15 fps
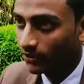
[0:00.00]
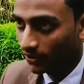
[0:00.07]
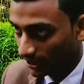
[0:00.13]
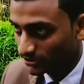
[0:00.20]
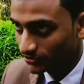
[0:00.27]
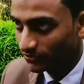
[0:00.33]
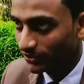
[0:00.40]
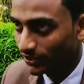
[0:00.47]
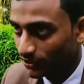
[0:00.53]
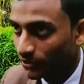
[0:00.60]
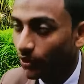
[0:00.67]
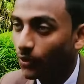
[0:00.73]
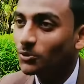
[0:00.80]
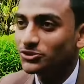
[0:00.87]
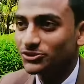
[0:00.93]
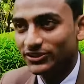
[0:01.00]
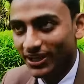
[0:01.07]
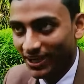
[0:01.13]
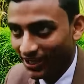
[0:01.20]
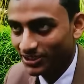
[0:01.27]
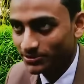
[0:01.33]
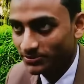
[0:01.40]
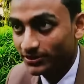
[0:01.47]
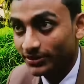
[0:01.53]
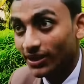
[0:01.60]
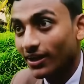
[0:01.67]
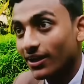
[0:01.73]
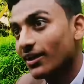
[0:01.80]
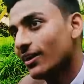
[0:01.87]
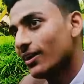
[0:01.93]
ভালো কাজ করি অবশ্যই ডাক আসবে যে
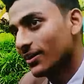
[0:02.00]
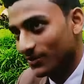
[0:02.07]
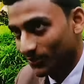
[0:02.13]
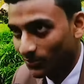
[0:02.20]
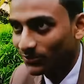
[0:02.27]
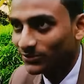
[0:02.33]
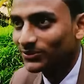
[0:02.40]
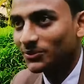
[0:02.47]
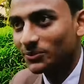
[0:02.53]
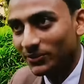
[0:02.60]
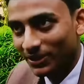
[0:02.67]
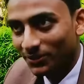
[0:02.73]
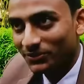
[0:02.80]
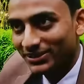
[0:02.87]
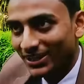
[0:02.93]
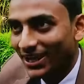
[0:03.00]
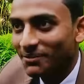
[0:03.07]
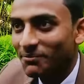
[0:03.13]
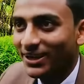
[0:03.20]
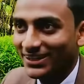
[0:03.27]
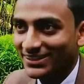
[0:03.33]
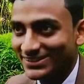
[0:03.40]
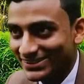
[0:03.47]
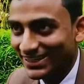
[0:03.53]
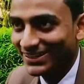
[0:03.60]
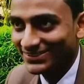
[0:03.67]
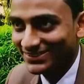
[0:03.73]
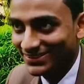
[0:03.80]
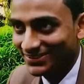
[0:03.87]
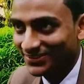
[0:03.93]
না ও তো মানে ওই জায়গায় বাংলাদেশে
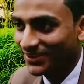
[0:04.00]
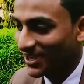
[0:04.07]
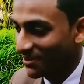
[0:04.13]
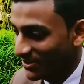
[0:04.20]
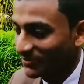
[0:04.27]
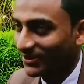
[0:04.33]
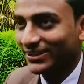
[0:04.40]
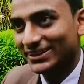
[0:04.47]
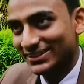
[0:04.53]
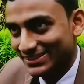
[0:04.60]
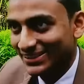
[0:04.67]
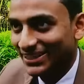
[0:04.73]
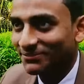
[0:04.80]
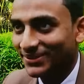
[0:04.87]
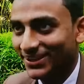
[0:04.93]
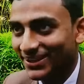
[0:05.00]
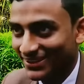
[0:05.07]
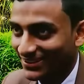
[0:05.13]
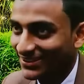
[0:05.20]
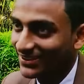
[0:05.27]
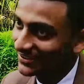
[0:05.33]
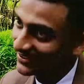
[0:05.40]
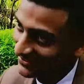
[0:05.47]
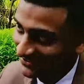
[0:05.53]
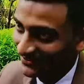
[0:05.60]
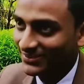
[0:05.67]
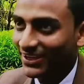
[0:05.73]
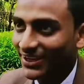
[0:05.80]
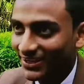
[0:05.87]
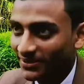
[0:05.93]
আছে তো গিয়ে আমি আমার দেশের নামটা ওই
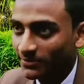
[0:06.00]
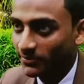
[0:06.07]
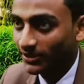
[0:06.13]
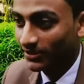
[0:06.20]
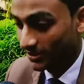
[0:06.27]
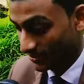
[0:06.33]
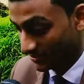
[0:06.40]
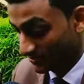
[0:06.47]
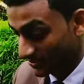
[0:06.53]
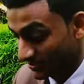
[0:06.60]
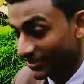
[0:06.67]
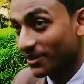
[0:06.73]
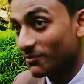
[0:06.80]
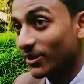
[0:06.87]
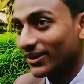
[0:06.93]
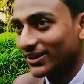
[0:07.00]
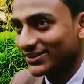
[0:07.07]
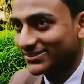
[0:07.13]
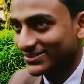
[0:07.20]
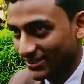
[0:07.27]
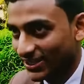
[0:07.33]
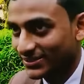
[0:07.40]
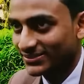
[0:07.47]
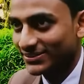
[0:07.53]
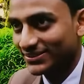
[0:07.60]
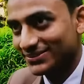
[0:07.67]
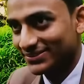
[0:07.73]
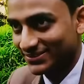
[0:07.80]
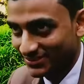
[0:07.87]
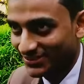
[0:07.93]
জায়গায় নিয়ে মানে দেখার জন্য না বাংলাদেশে আছি
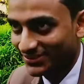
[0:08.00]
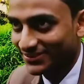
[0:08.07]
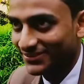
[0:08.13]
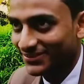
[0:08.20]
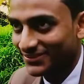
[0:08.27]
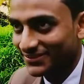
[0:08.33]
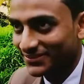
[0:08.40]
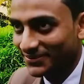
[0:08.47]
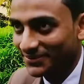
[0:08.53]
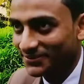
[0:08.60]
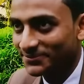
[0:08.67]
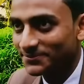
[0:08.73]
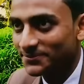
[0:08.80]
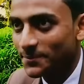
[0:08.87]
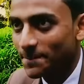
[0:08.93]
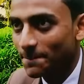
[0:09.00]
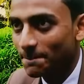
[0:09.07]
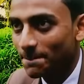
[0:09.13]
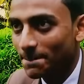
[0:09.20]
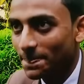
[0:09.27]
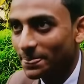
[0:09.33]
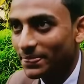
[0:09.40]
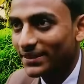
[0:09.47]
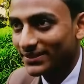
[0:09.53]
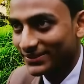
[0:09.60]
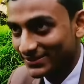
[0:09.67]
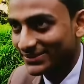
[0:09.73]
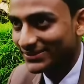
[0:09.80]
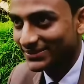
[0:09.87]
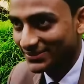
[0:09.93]
জি বলো জি
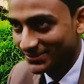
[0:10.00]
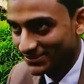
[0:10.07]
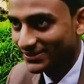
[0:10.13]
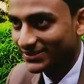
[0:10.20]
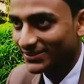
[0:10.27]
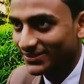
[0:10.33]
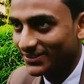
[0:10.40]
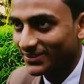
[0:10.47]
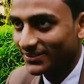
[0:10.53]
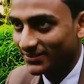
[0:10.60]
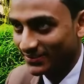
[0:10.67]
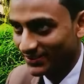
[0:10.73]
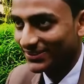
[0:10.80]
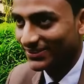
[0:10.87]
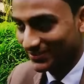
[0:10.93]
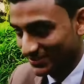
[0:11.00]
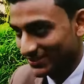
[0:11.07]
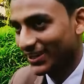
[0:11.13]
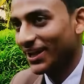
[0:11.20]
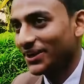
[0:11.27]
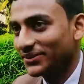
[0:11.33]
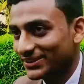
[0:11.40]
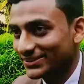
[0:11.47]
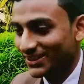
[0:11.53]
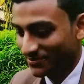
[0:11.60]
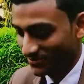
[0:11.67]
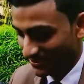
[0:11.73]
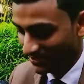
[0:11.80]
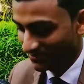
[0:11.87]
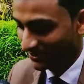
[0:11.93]
জি জি দেখা করতে চাই
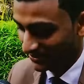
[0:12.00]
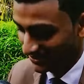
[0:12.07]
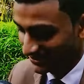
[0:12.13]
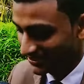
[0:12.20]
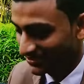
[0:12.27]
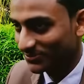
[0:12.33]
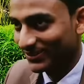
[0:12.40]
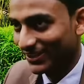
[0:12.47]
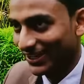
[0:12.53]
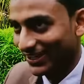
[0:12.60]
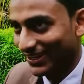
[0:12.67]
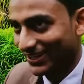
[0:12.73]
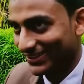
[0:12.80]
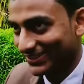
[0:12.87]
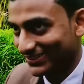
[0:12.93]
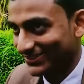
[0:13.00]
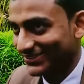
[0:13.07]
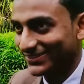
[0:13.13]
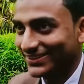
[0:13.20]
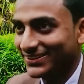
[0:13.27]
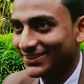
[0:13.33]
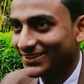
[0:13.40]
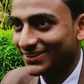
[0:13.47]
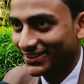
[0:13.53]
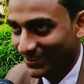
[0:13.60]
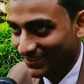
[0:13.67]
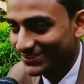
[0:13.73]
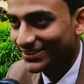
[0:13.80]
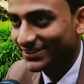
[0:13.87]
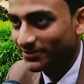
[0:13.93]
আমার দেশের পতাকাটা
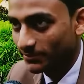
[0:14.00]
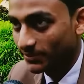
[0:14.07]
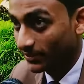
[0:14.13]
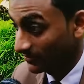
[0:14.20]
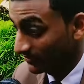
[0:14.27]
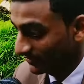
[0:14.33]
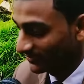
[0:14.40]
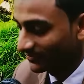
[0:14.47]
দেখাতে চাই মানে